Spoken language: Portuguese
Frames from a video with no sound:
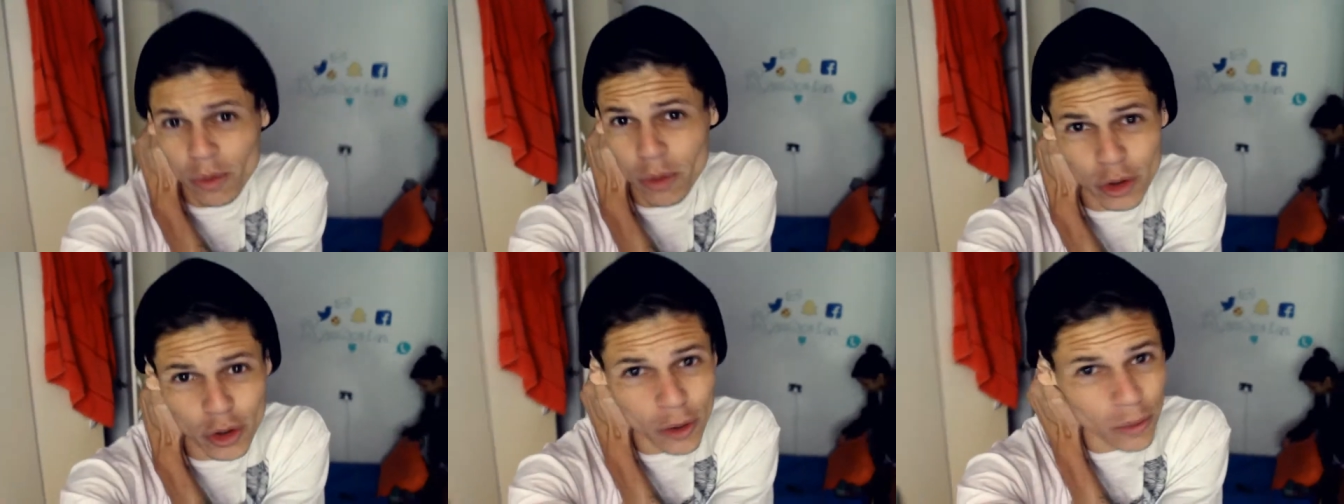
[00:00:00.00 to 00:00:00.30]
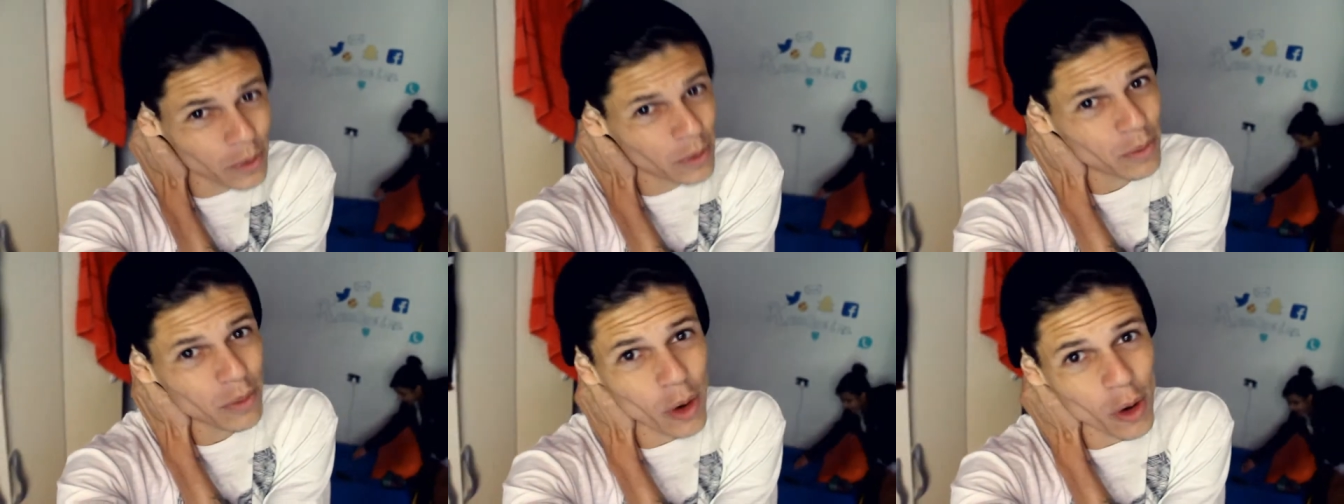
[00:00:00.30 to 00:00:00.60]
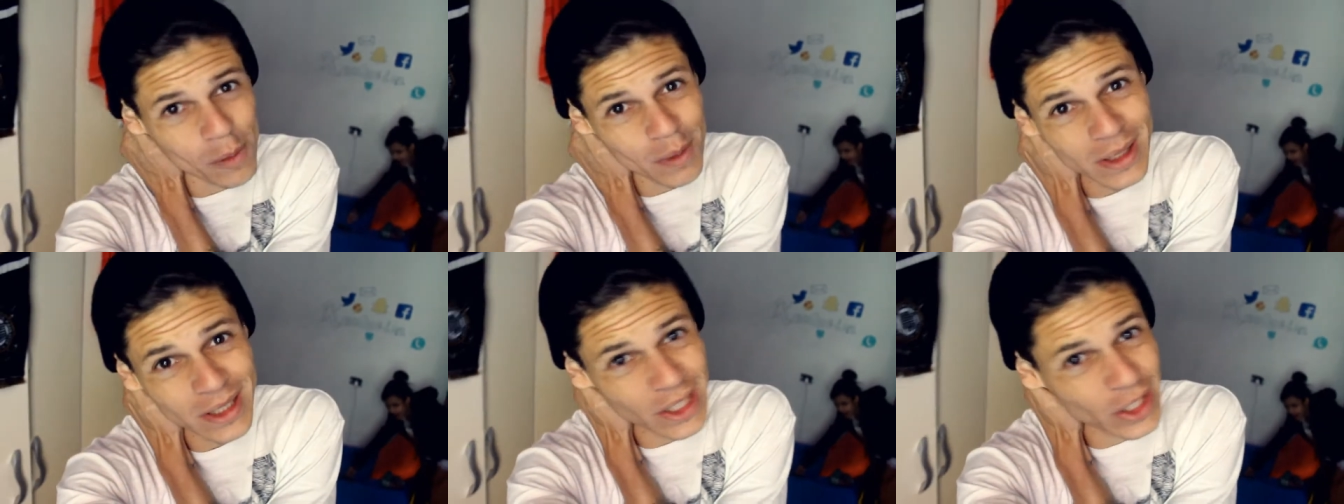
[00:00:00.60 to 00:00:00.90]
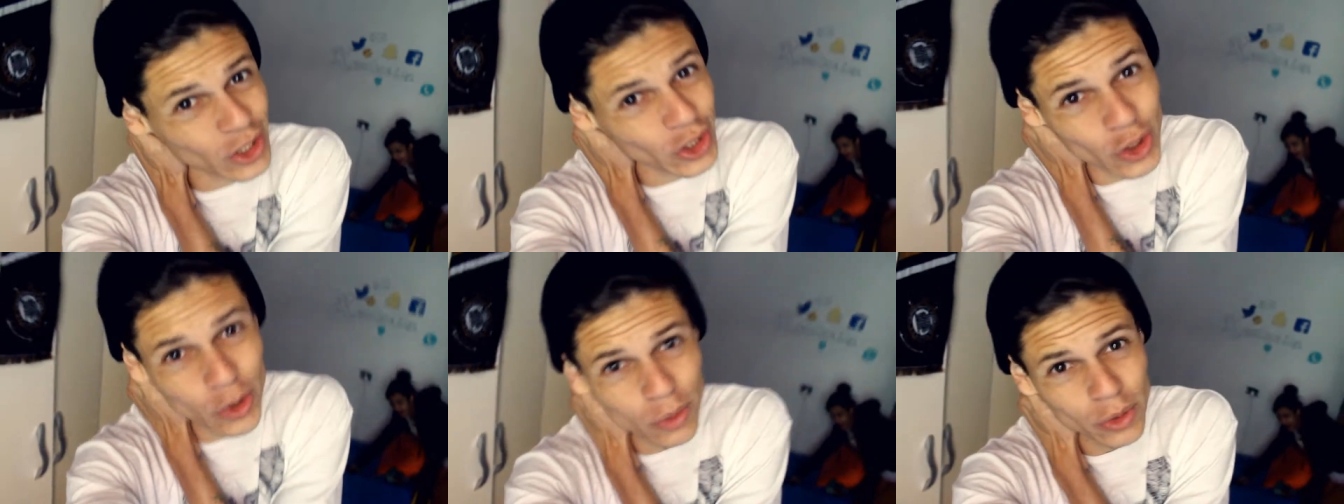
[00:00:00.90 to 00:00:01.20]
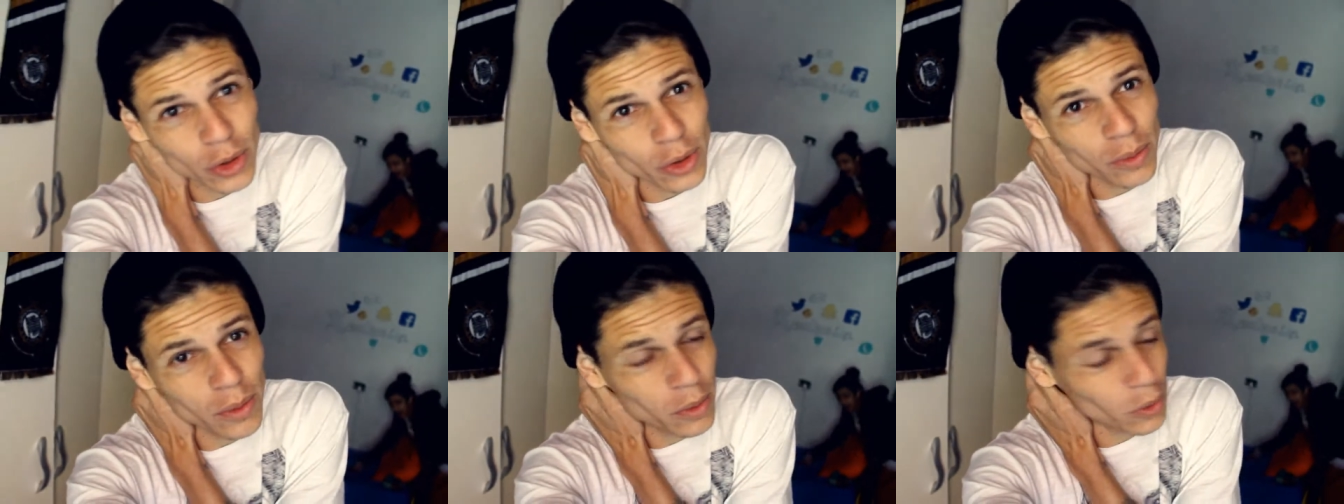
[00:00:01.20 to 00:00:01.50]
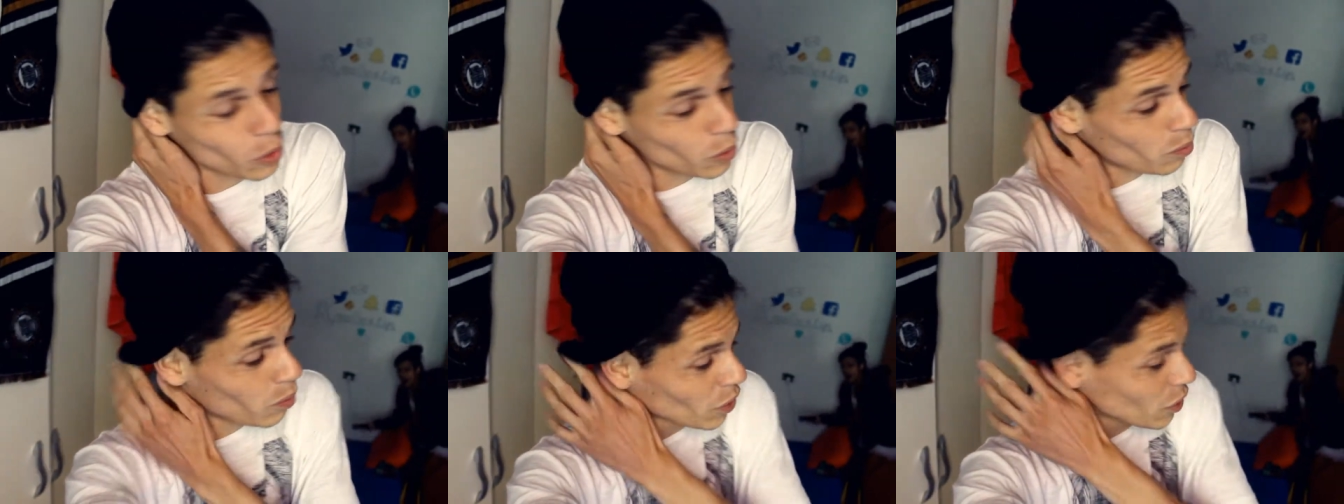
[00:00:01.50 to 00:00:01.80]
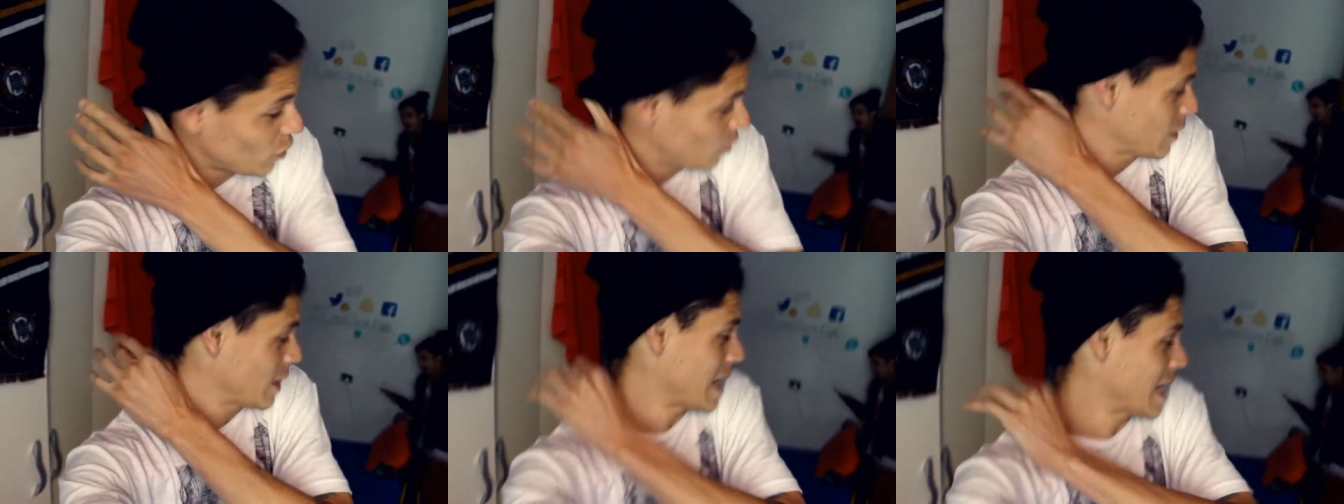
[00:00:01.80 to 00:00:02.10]
Tô muito homem bomba, gente. Tô muito Não
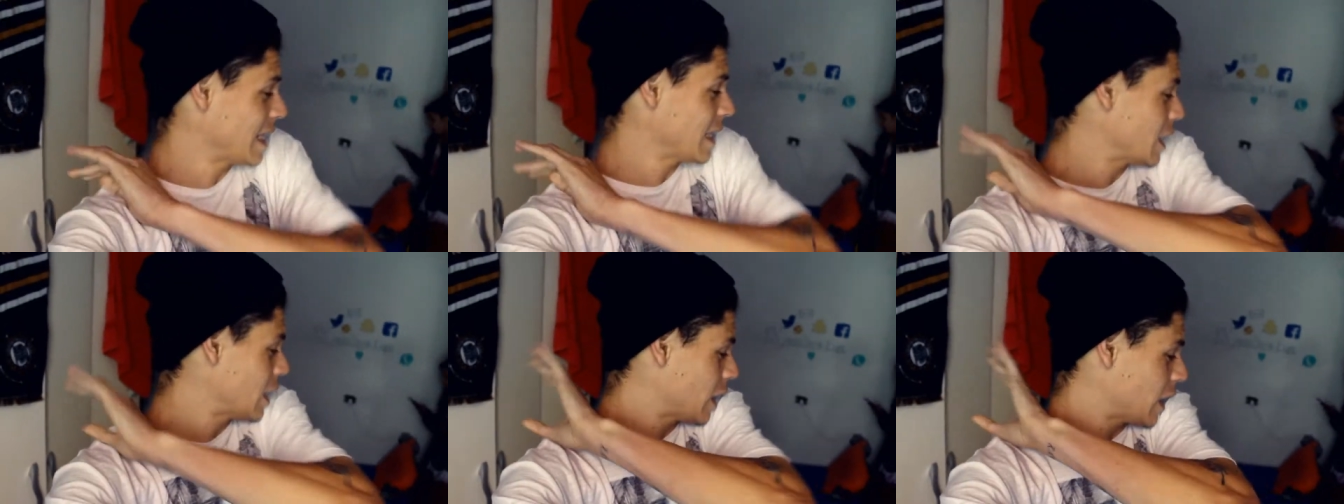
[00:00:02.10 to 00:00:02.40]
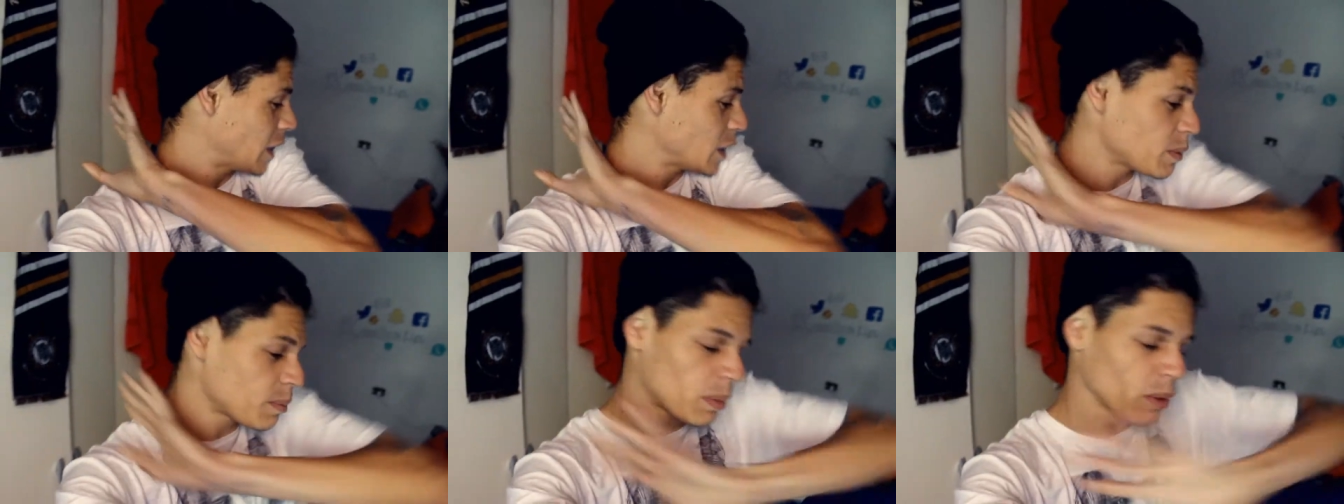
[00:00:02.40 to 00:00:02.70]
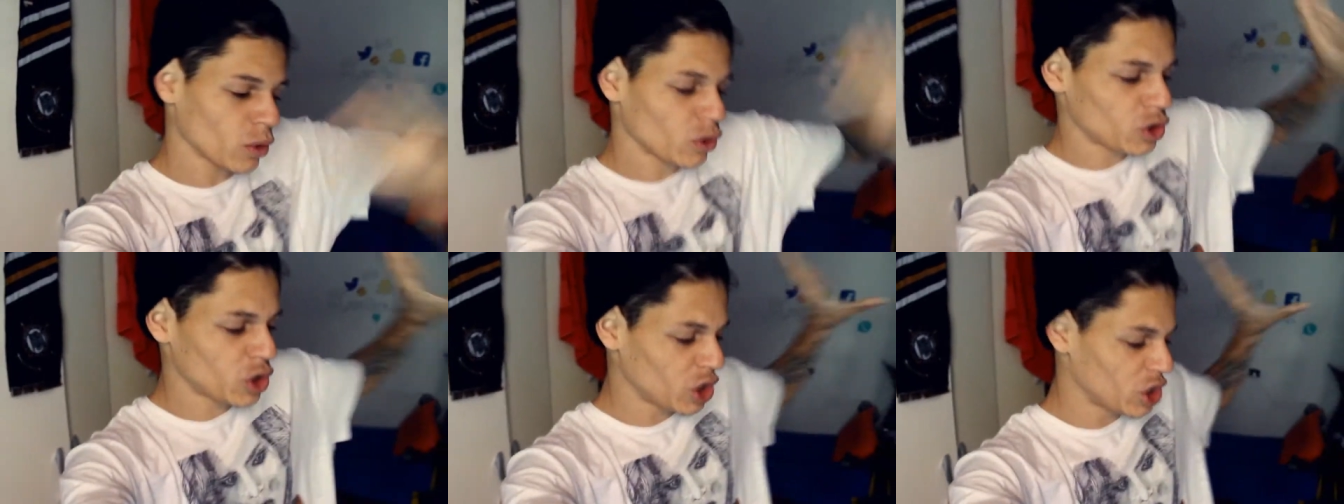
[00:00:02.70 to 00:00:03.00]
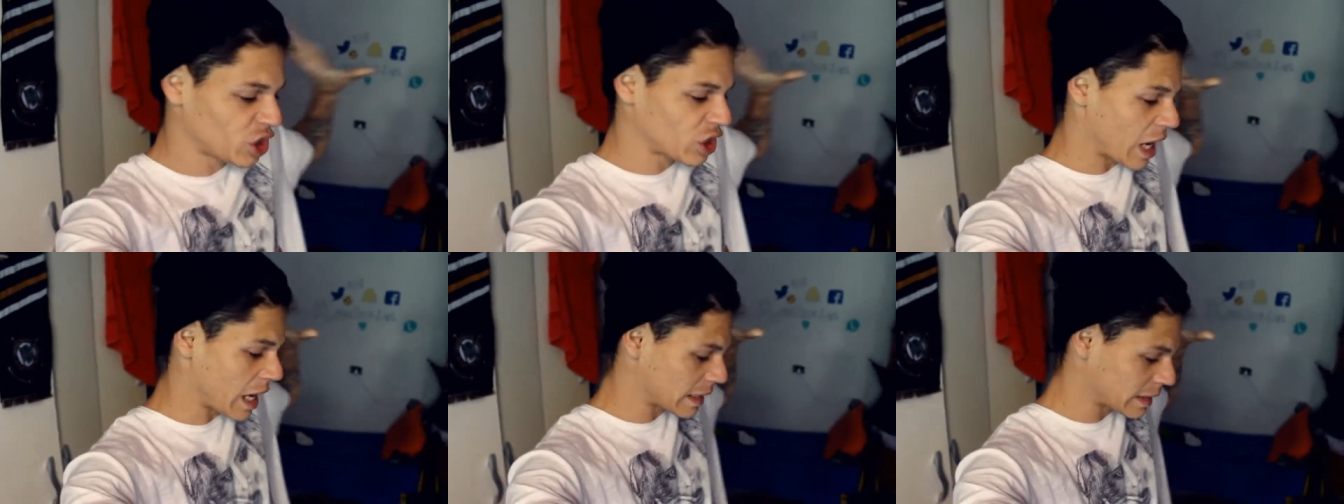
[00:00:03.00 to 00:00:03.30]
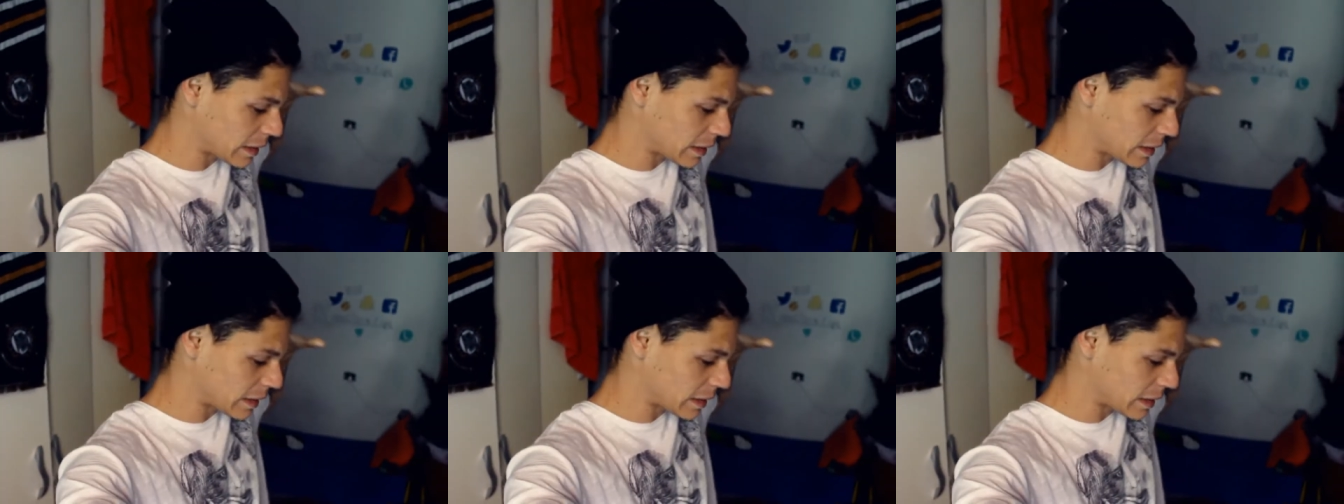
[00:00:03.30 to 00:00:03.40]
posso ver nada que eu quero explodir já